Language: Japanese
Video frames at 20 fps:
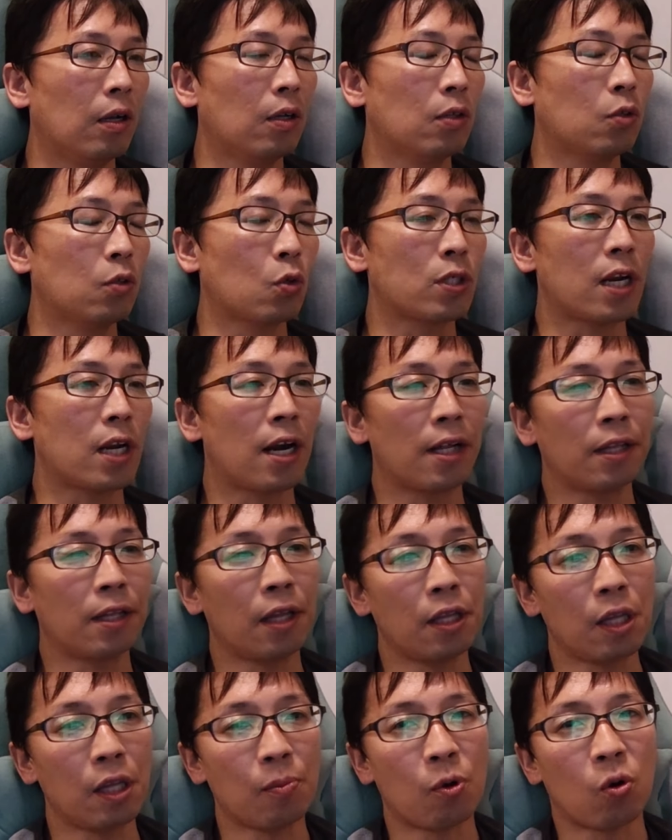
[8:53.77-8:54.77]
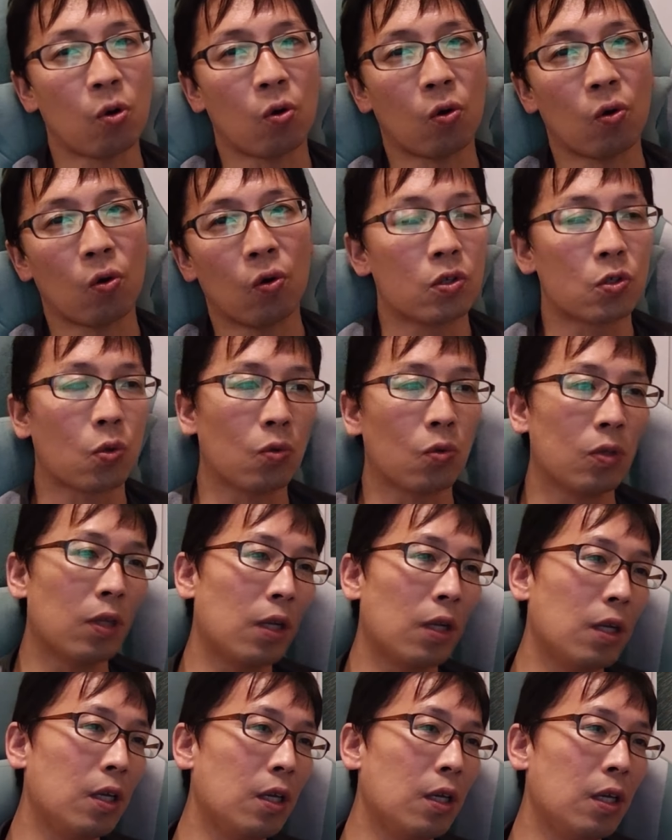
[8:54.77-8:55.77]
乗せられていてもそん
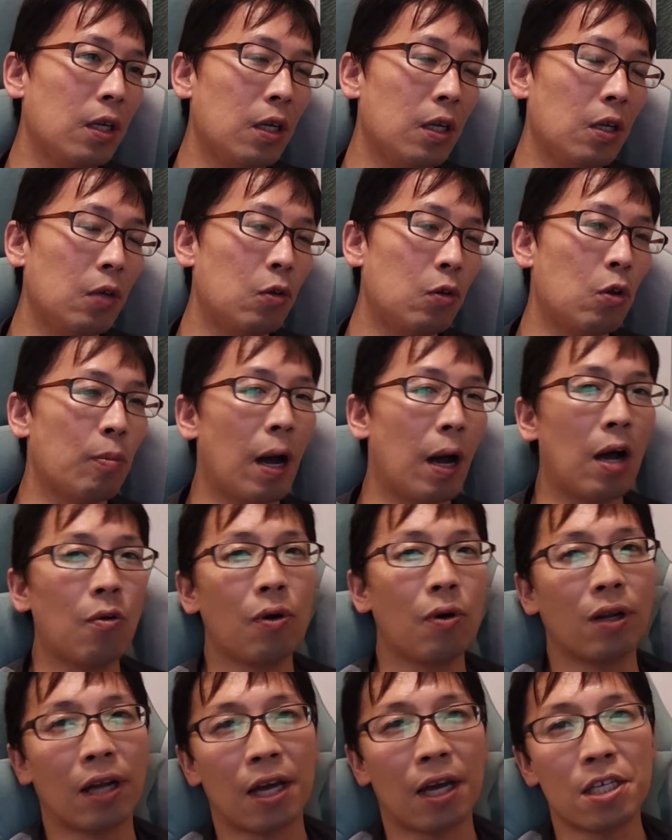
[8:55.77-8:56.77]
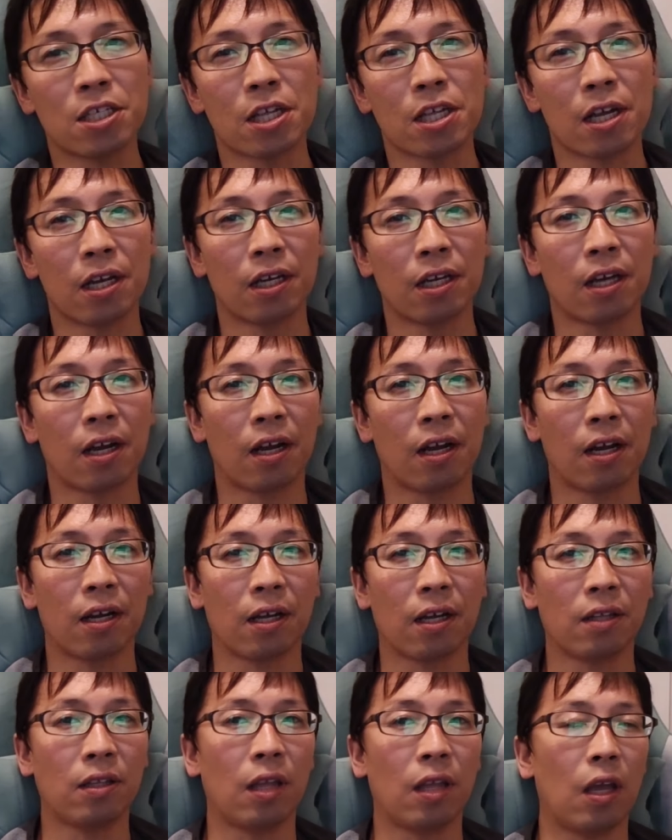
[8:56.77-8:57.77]
なに不満はないんじゃないかな
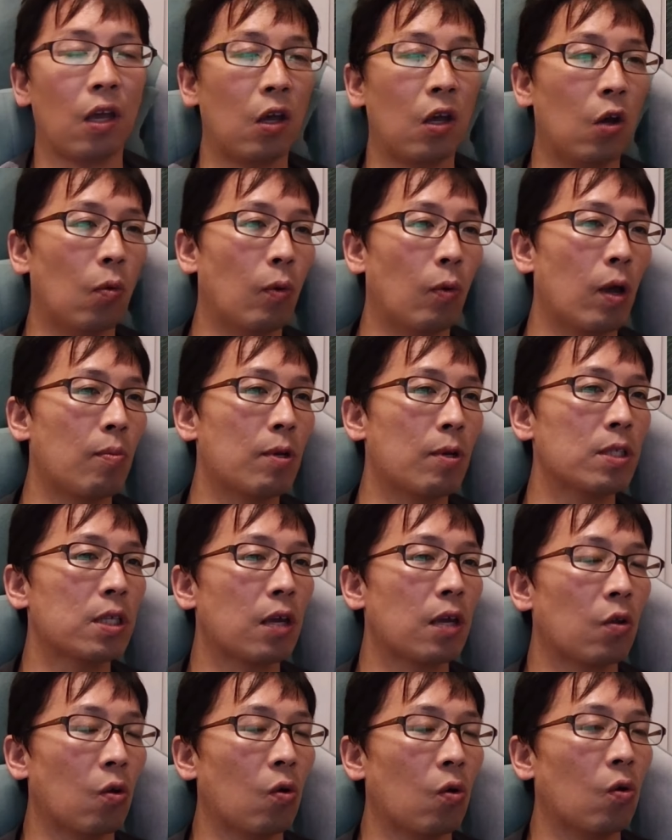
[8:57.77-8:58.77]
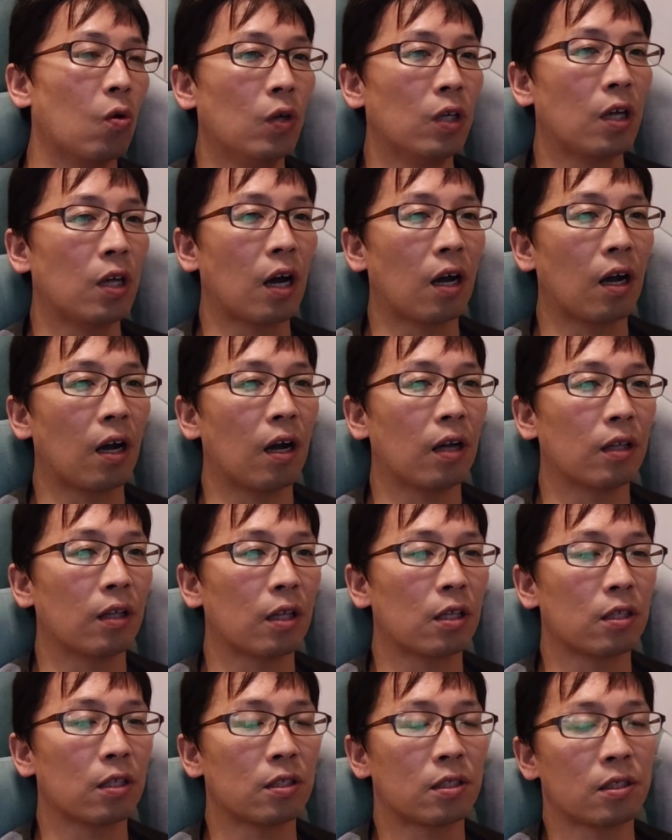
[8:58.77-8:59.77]
なんて思いますけど、いかが
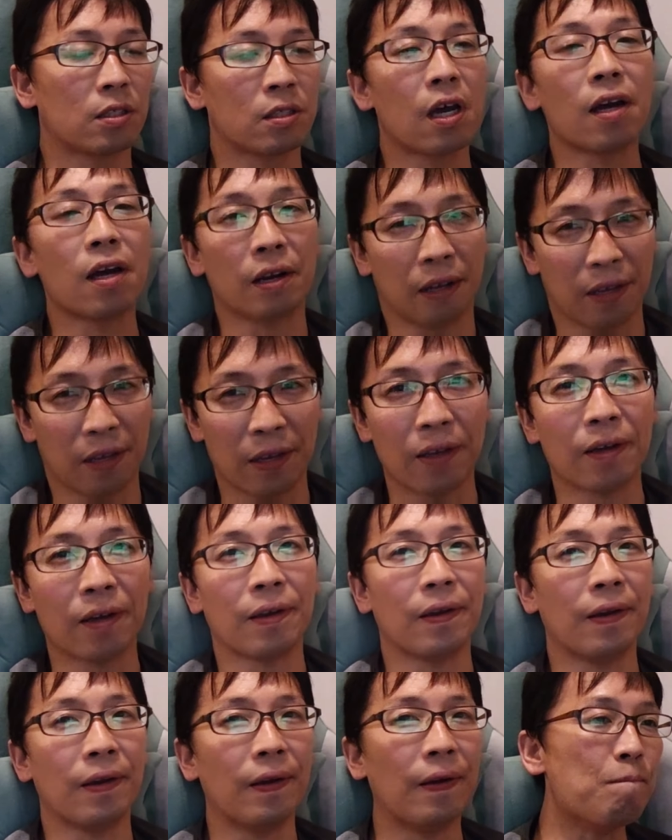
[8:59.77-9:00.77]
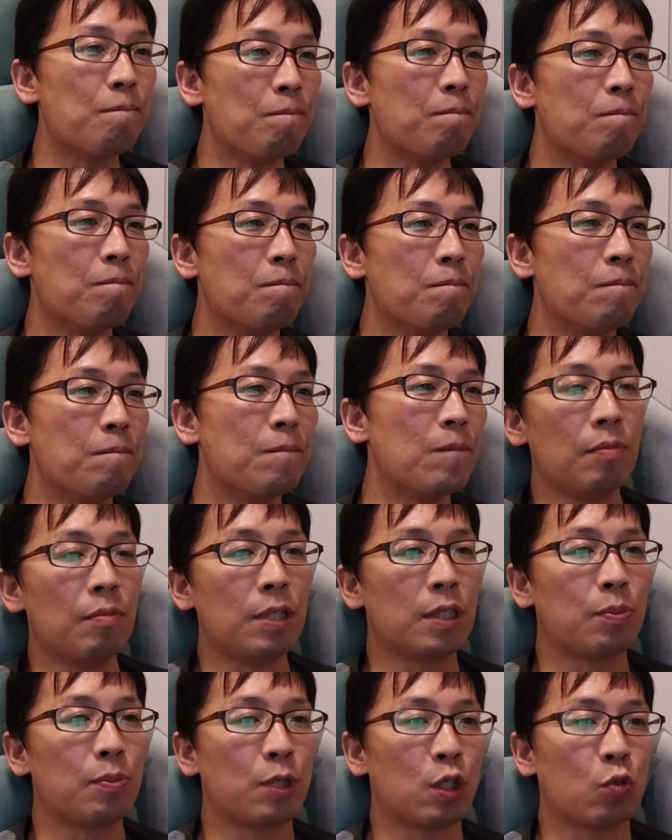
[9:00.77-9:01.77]
ですかね。うん三
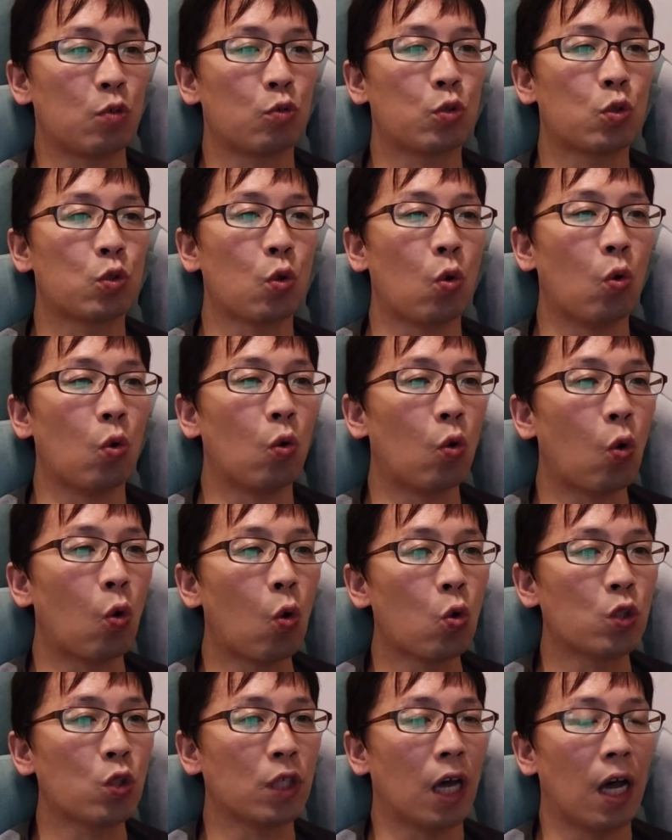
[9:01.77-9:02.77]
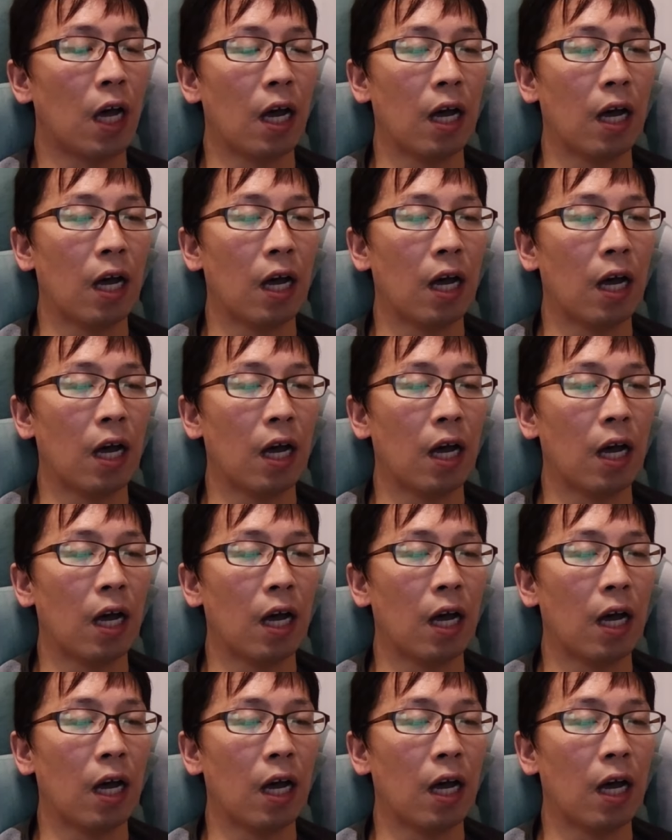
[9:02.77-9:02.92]
菱ふそうローザ。